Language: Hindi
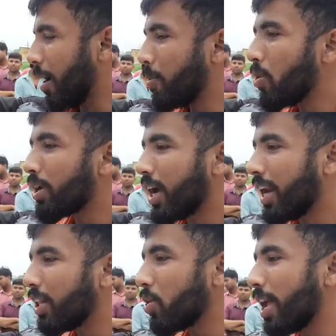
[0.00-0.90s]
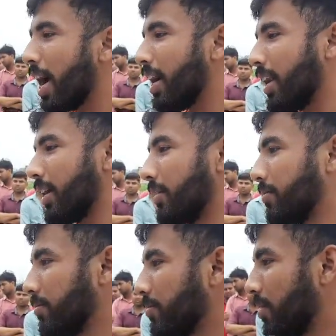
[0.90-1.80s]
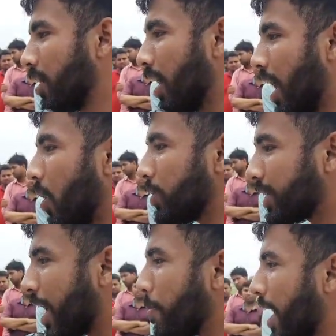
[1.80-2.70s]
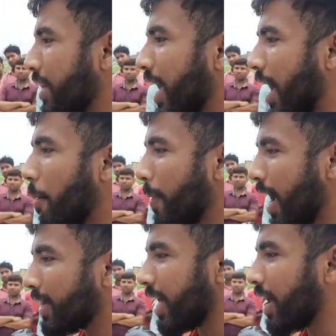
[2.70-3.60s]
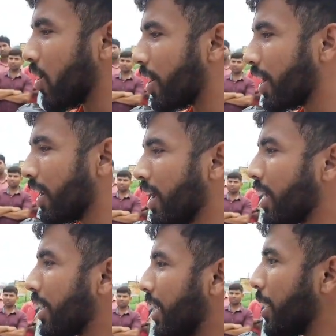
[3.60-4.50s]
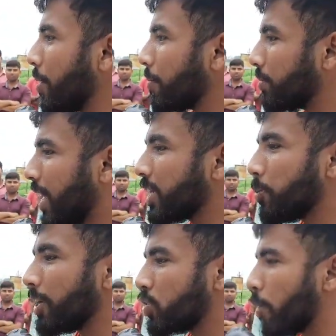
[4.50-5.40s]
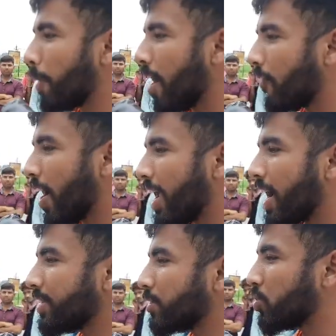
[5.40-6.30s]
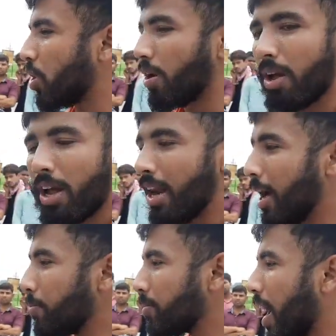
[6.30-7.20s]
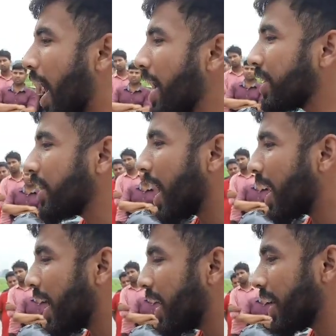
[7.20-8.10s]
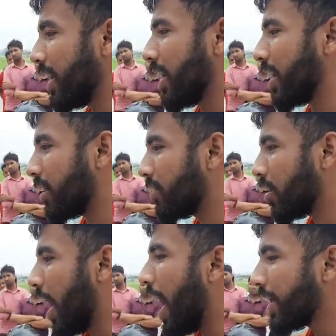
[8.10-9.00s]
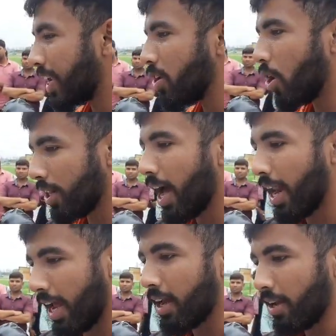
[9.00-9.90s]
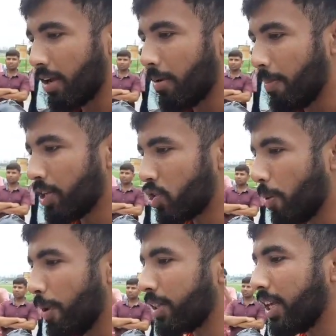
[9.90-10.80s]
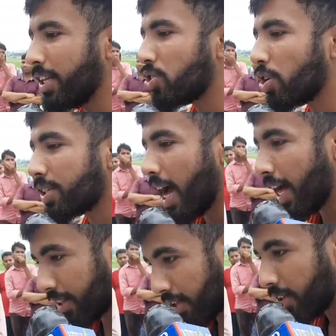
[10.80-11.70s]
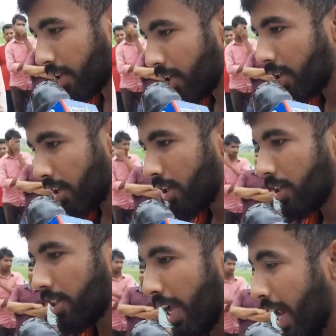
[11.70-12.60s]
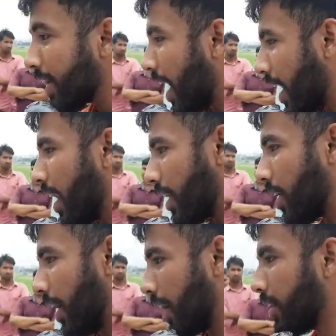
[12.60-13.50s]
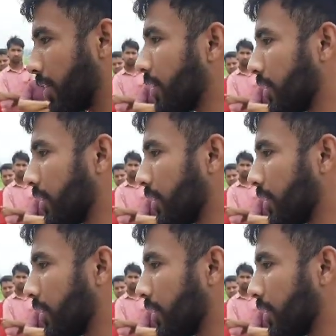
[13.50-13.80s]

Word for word: हम लोग करें तो क्या करें और उसके बाद यहाँ पे आता है ऑर्डर कि 10 बच्चों पे एफआईआर आठ धाराएं लगी हैं आठ की नौ धाराएं बच्चों पे 307 तेरह धारा लगा है